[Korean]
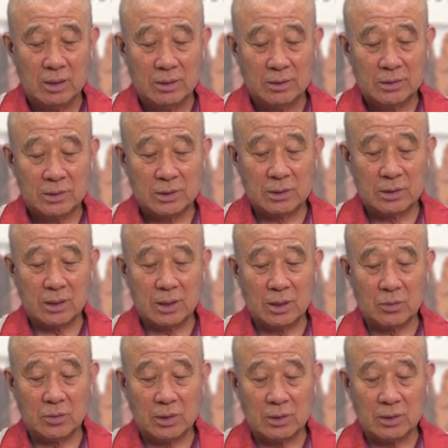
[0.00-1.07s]

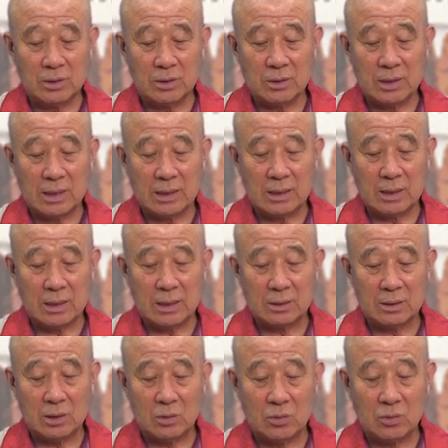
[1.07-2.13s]
지켜내고 있는 나나
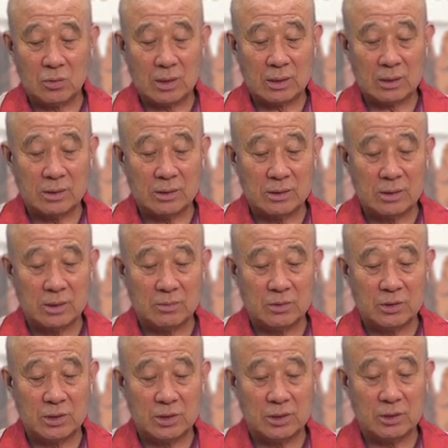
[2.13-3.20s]
띠록과 큰
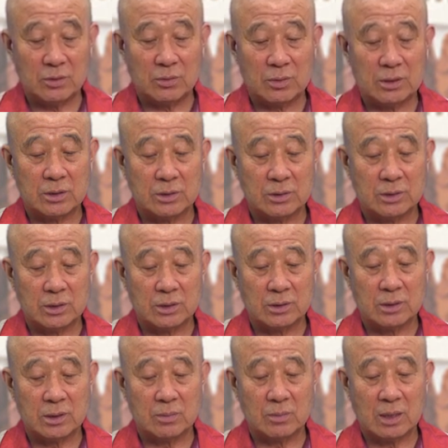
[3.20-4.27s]
스님의 신념과
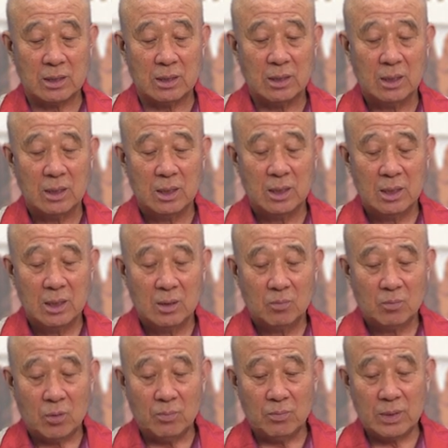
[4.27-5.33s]
정신은 정말
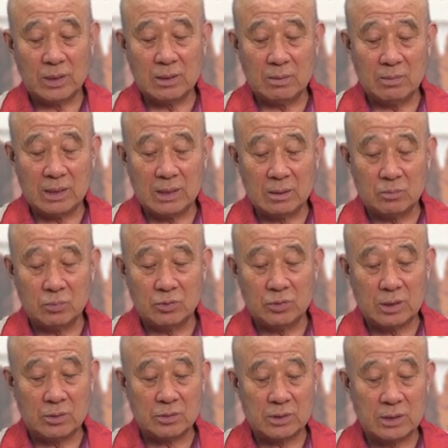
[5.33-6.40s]
본받을 만한
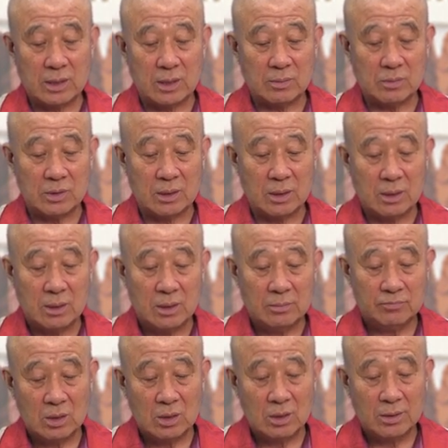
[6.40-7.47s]
분이라고 생각합니다.
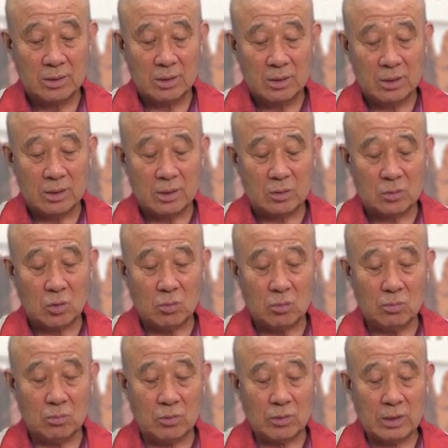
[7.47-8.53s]
예,
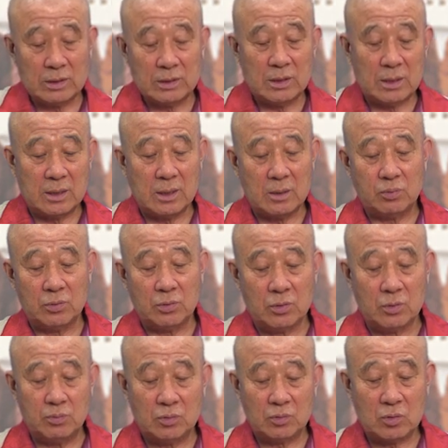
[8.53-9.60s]
동북아시아의
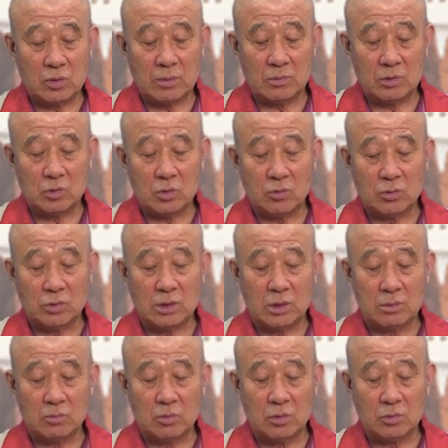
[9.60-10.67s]
불교 풍토라면
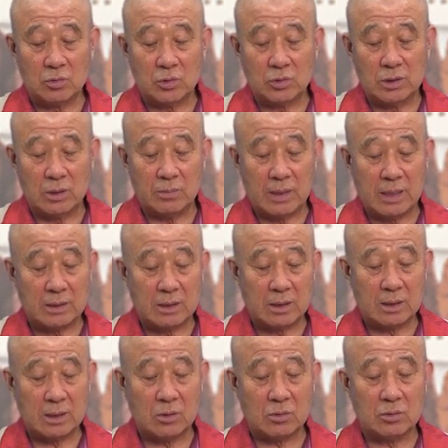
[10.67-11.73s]
종정은 물론
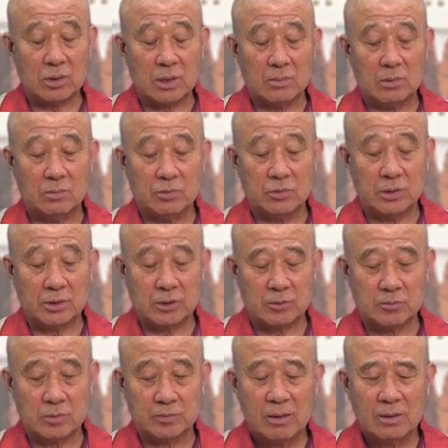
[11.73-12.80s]
조실방장을 하고도 남을
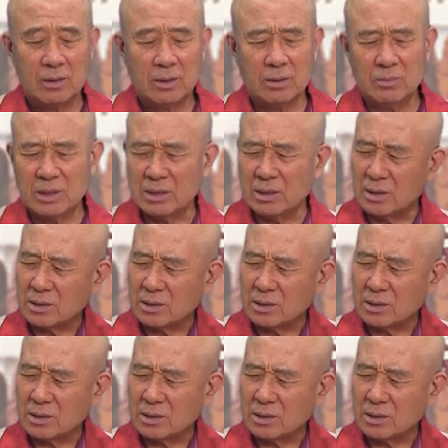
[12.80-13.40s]
뿐이었습니다. 얼마 전에